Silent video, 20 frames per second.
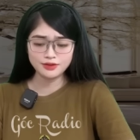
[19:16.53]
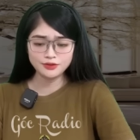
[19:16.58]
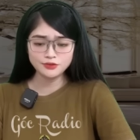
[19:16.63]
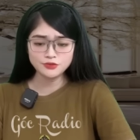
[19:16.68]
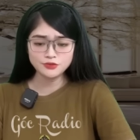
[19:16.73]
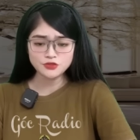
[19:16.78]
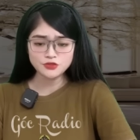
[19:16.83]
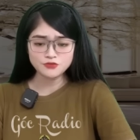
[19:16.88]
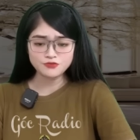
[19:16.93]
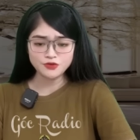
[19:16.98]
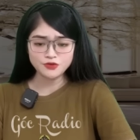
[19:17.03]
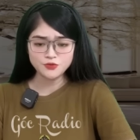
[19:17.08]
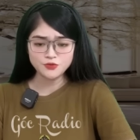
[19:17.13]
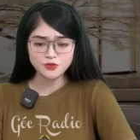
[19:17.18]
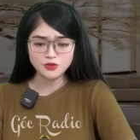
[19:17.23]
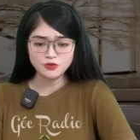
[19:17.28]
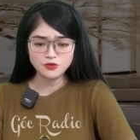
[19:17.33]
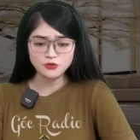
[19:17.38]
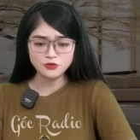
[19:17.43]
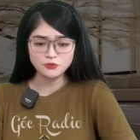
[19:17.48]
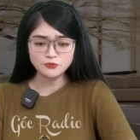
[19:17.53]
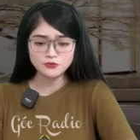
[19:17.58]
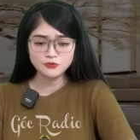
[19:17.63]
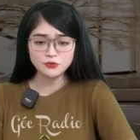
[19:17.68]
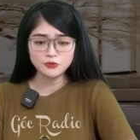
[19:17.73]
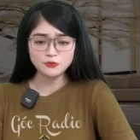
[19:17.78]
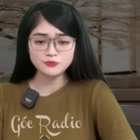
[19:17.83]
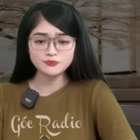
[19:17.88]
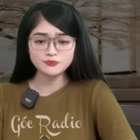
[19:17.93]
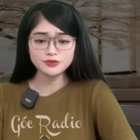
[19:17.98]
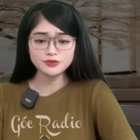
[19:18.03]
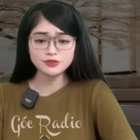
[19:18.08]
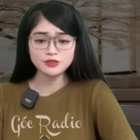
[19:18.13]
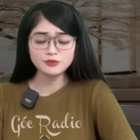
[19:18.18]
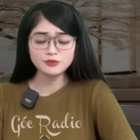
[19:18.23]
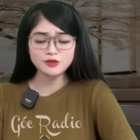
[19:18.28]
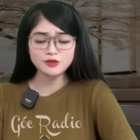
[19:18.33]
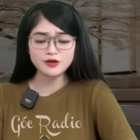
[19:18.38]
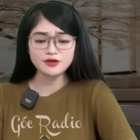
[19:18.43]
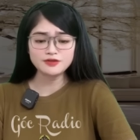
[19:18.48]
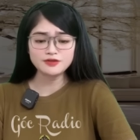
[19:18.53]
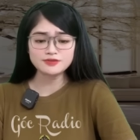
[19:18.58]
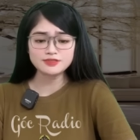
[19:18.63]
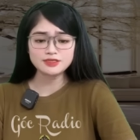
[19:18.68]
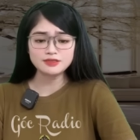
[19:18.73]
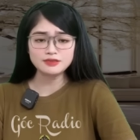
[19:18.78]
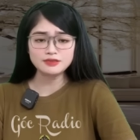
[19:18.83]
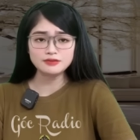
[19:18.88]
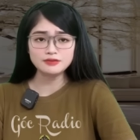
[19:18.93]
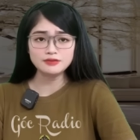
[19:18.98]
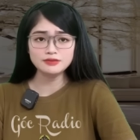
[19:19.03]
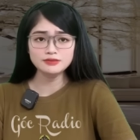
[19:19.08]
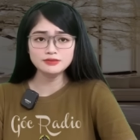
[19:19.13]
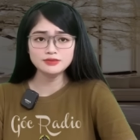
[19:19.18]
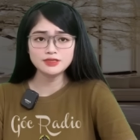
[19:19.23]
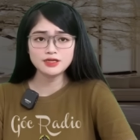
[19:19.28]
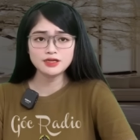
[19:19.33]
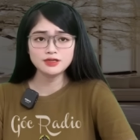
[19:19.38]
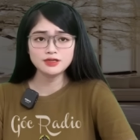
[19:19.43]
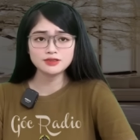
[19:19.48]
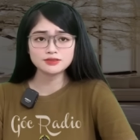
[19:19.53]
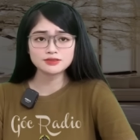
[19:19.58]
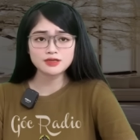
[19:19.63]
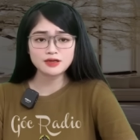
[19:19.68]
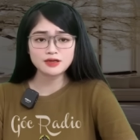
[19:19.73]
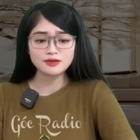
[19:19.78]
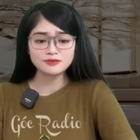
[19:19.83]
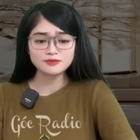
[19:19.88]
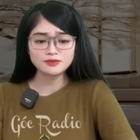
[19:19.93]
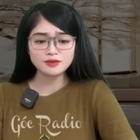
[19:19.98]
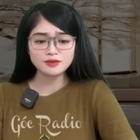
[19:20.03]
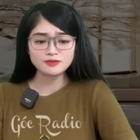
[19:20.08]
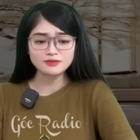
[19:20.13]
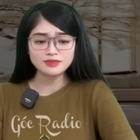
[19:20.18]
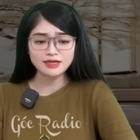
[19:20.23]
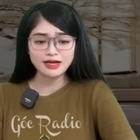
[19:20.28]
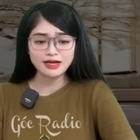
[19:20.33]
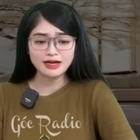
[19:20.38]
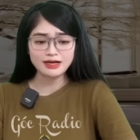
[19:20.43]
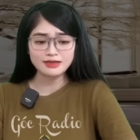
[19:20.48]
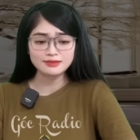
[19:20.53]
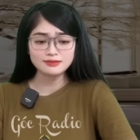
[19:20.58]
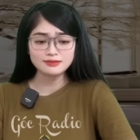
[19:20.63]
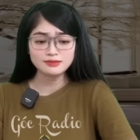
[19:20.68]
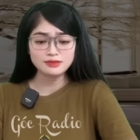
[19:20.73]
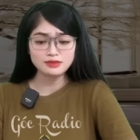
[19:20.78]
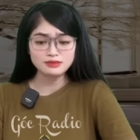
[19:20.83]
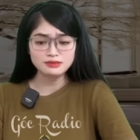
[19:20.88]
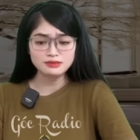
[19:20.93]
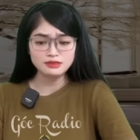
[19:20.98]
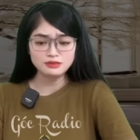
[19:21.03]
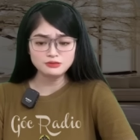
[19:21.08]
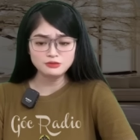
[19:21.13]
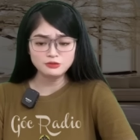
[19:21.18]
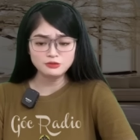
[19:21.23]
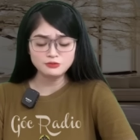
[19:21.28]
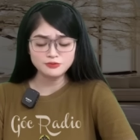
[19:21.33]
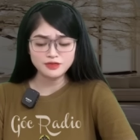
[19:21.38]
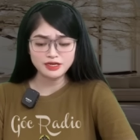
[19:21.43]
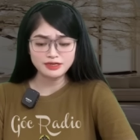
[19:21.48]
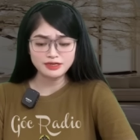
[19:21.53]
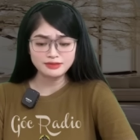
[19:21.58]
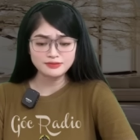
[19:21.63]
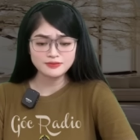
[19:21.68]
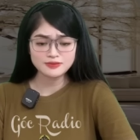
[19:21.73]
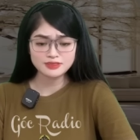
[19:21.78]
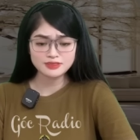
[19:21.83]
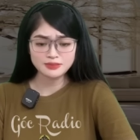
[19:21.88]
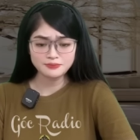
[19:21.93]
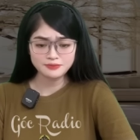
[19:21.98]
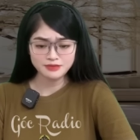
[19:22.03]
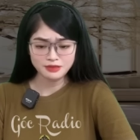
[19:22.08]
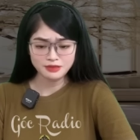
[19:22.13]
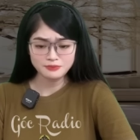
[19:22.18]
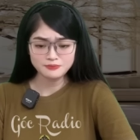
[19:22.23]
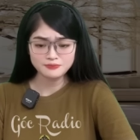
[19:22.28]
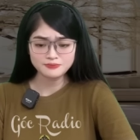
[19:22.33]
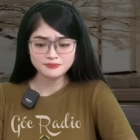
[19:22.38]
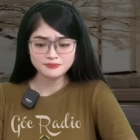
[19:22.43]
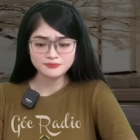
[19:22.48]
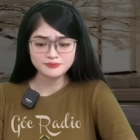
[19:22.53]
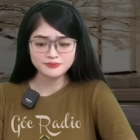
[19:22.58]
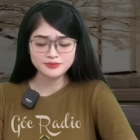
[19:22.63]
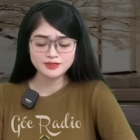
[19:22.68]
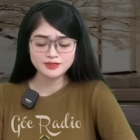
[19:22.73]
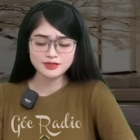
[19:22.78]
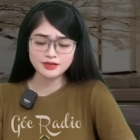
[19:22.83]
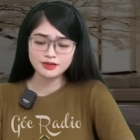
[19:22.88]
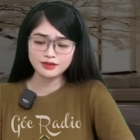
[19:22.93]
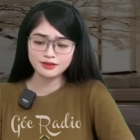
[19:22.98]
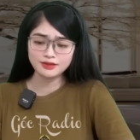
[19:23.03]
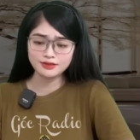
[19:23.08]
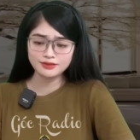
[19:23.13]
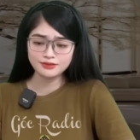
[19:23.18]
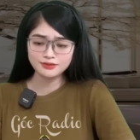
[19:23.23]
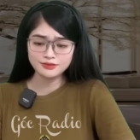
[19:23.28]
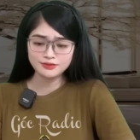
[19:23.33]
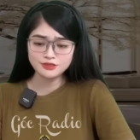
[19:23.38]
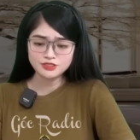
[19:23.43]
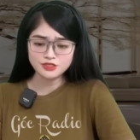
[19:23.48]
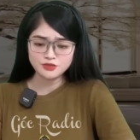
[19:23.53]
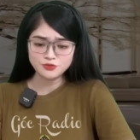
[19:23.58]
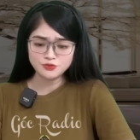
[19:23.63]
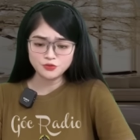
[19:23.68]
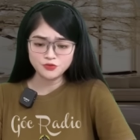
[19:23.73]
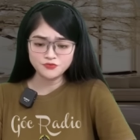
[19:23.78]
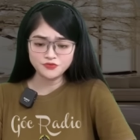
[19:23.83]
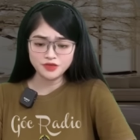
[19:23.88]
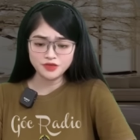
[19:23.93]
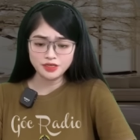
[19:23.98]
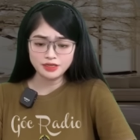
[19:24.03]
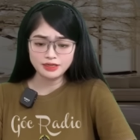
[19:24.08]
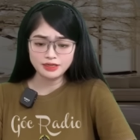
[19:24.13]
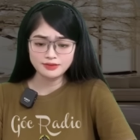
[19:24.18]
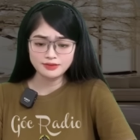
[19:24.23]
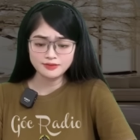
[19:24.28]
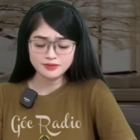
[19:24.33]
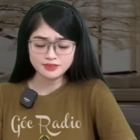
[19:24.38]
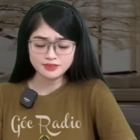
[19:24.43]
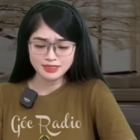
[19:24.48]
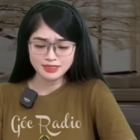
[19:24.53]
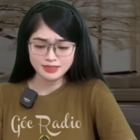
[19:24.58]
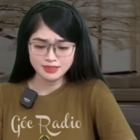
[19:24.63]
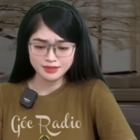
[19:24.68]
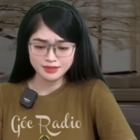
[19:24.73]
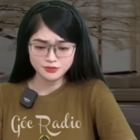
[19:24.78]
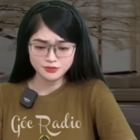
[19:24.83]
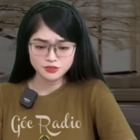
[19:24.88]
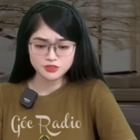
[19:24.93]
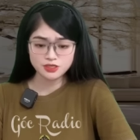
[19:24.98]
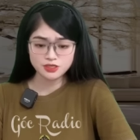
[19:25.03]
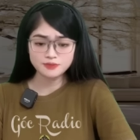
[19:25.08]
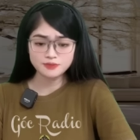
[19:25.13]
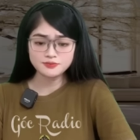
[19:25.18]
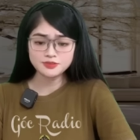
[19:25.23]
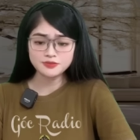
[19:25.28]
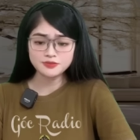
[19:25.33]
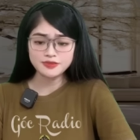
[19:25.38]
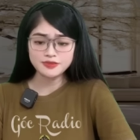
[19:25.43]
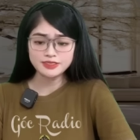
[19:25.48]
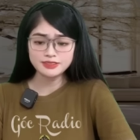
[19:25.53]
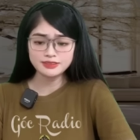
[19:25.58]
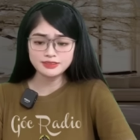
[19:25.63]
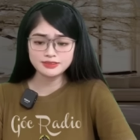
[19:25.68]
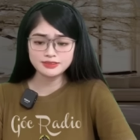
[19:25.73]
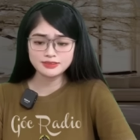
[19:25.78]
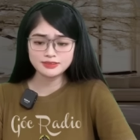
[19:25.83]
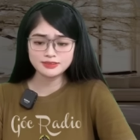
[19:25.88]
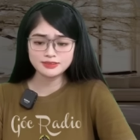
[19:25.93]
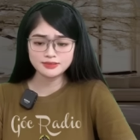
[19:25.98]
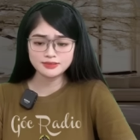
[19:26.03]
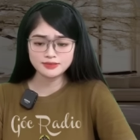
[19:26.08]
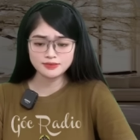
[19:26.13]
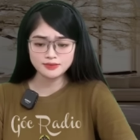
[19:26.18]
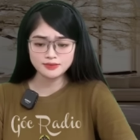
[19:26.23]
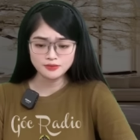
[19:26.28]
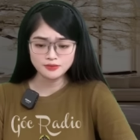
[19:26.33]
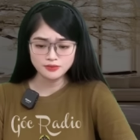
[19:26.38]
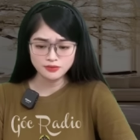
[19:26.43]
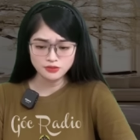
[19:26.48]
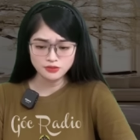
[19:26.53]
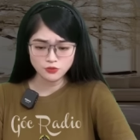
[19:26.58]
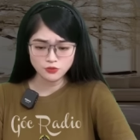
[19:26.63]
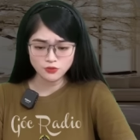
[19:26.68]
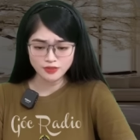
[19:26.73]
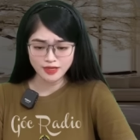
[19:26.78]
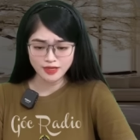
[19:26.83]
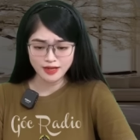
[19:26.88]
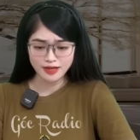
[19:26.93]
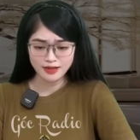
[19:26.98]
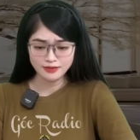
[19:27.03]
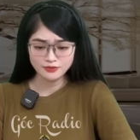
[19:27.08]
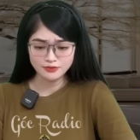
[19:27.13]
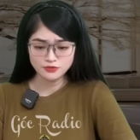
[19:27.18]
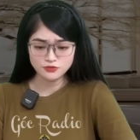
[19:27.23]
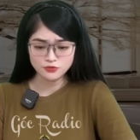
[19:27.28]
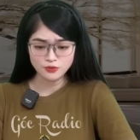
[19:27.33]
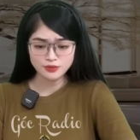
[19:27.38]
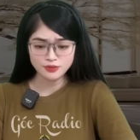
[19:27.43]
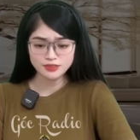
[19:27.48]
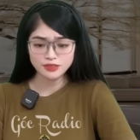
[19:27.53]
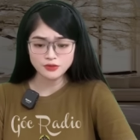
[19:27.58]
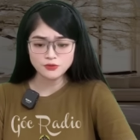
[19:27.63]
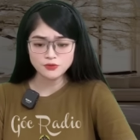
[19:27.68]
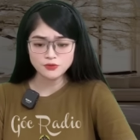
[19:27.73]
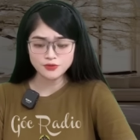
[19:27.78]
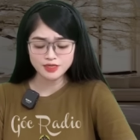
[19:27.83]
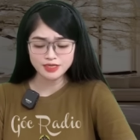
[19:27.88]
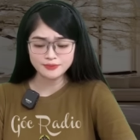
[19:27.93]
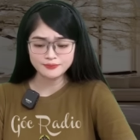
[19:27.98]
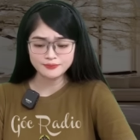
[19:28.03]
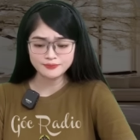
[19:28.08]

Châu Văn Uyên lúng túng, không nói được gì nữa. Còn Tần Khả thì ngượng ngùng đến sắp khóc. Trần Tuấn Vĩ ra lệnh cho cấp dưới. Đưa cô ta xuống tàu đi.